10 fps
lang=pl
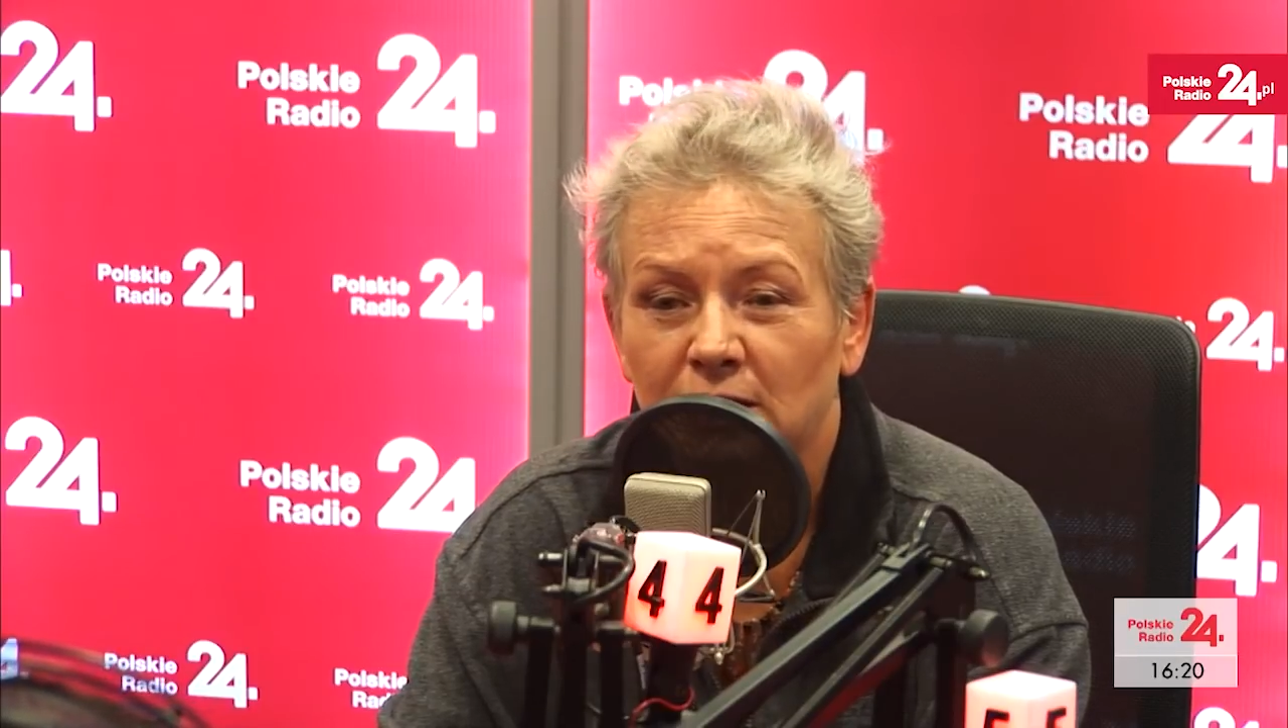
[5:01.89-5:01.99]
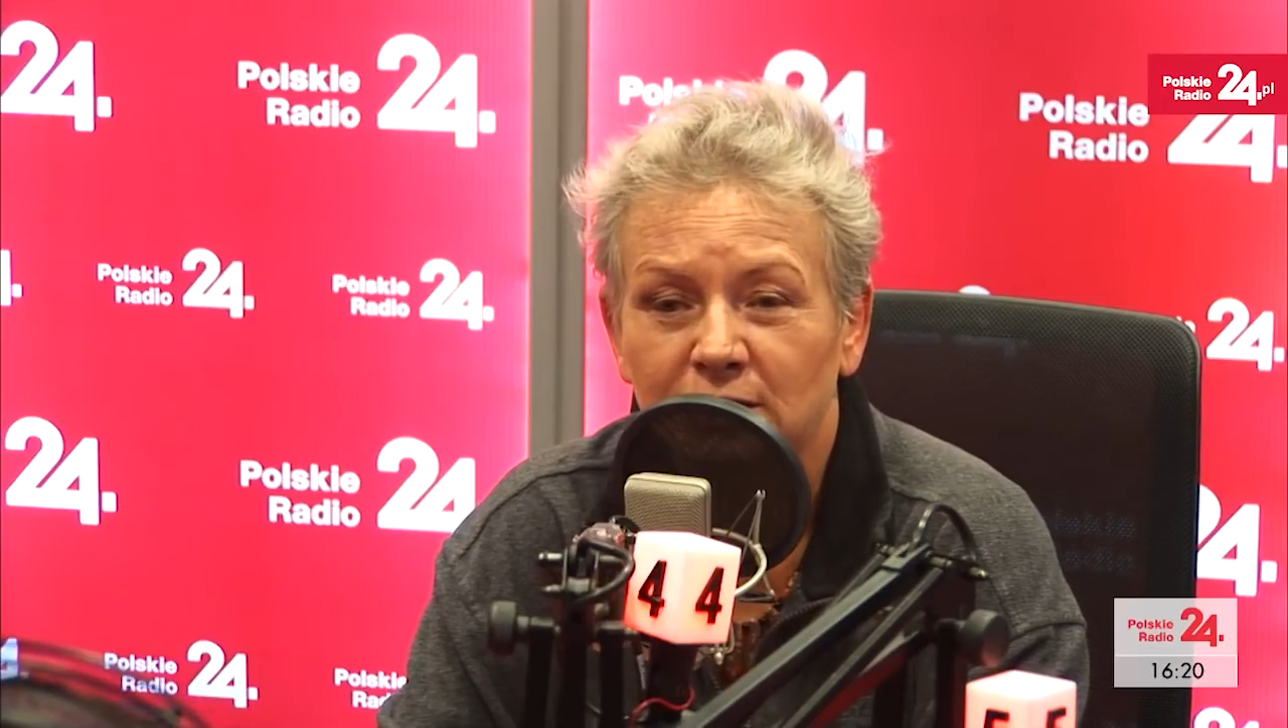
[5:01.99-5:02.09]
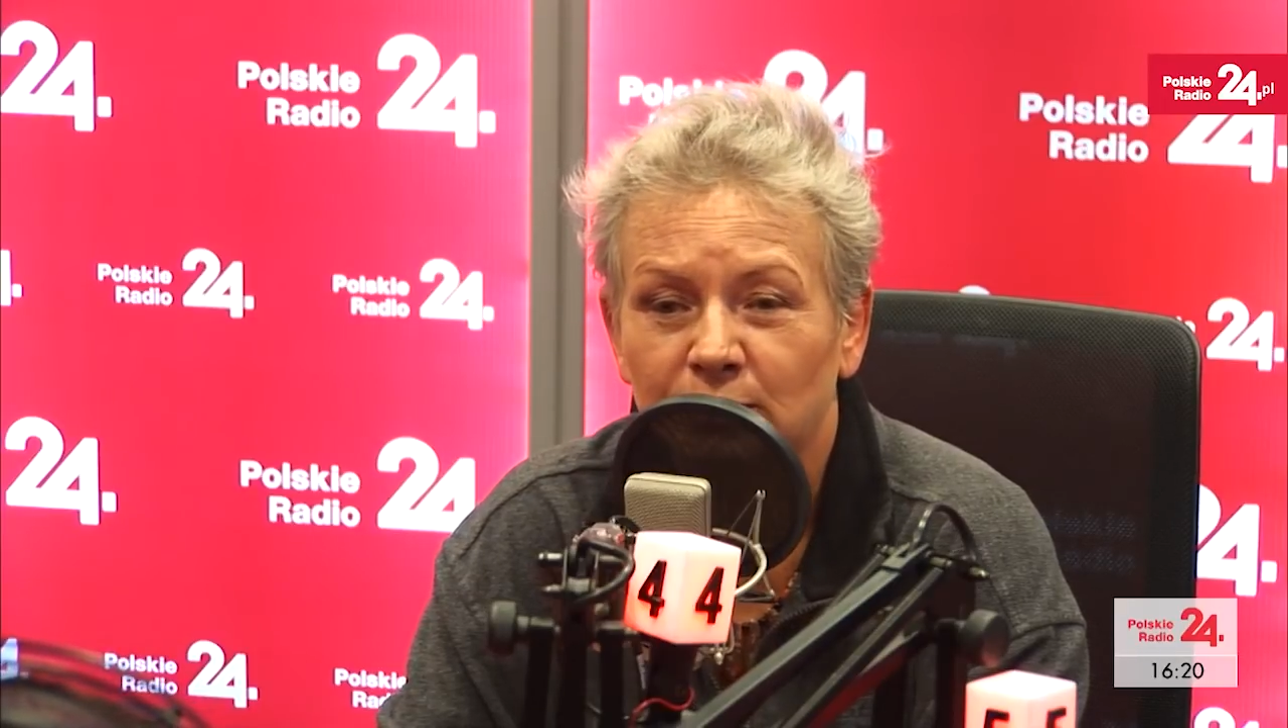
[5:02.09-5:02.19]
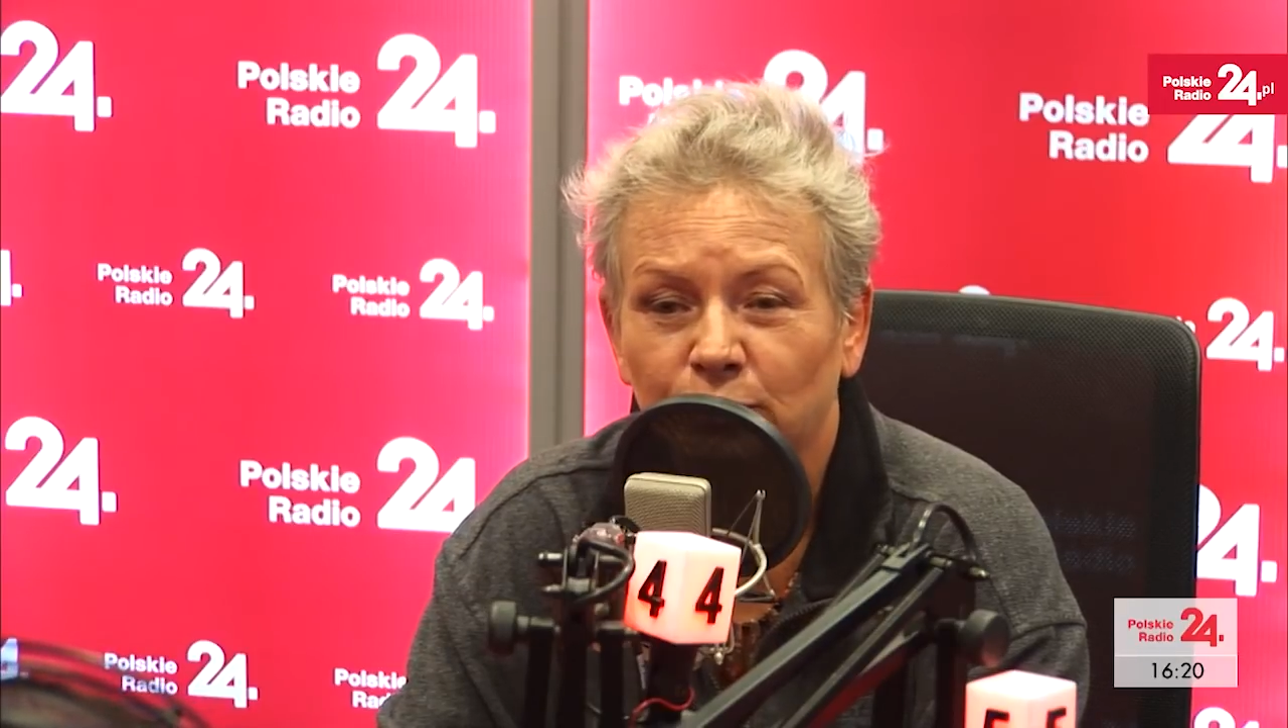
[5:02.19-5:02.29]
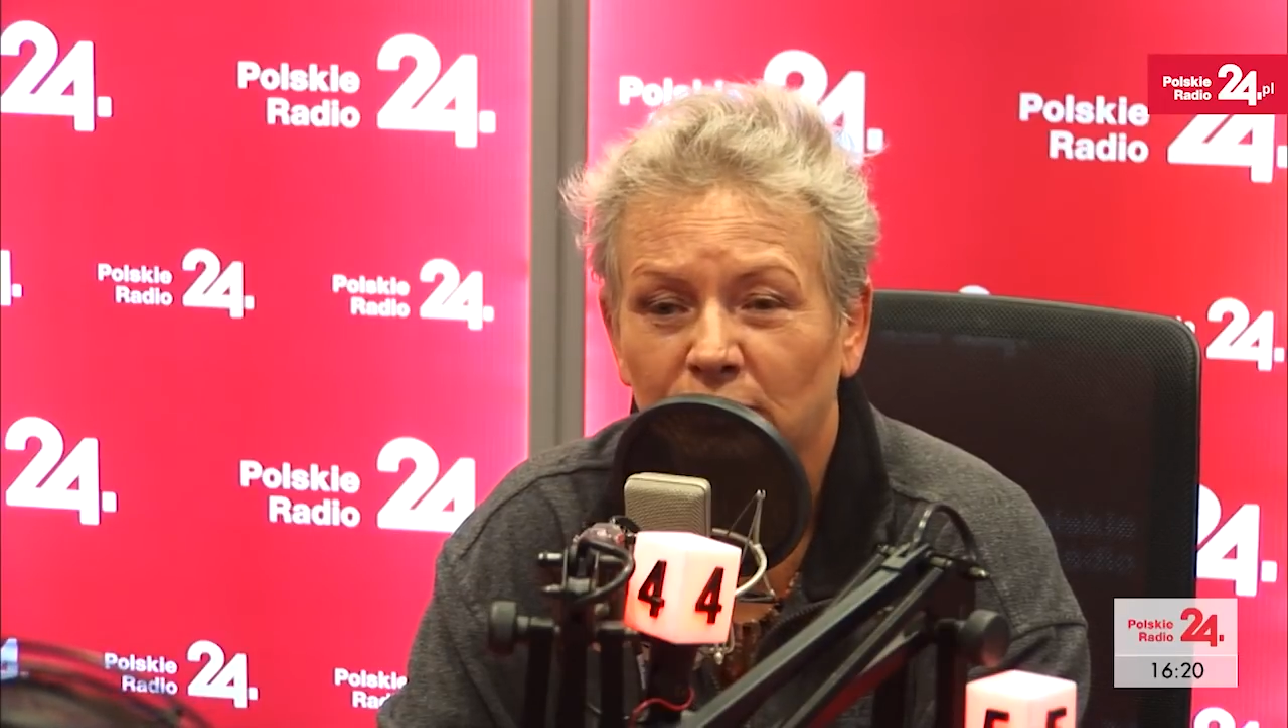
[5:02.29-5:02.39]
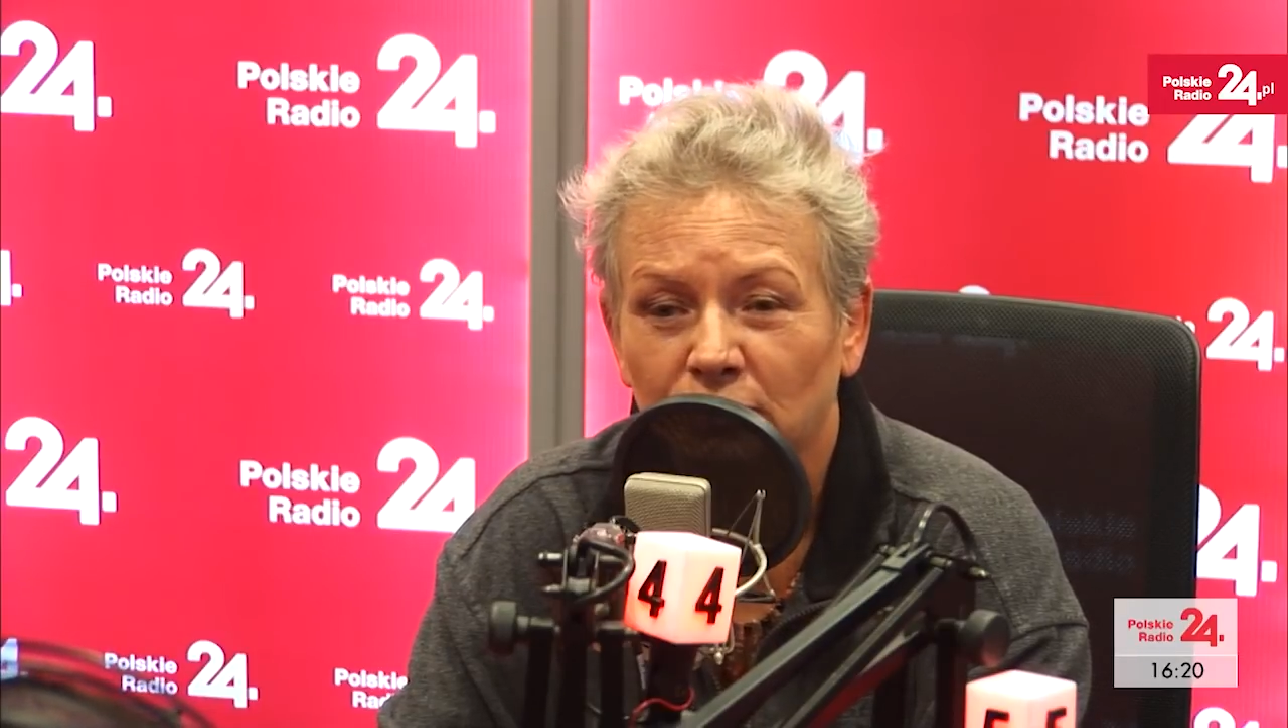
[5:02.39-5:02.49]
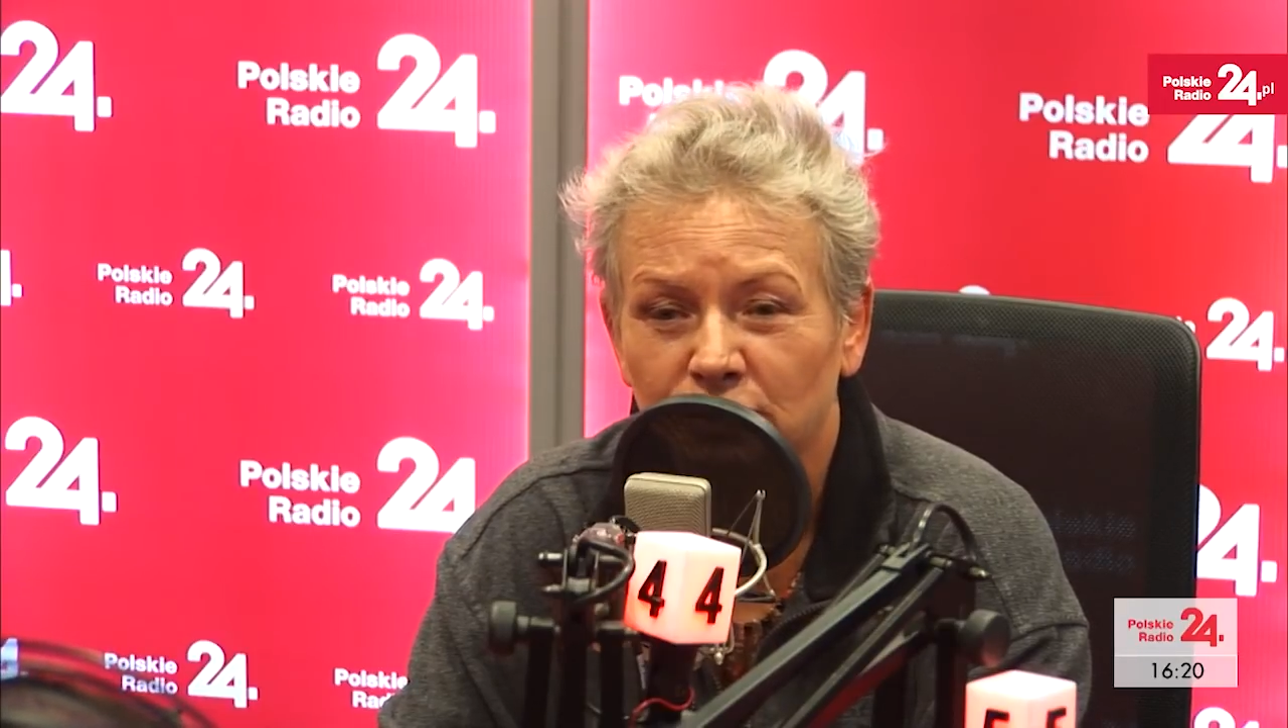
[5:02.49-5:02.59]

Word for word: jestem od tego,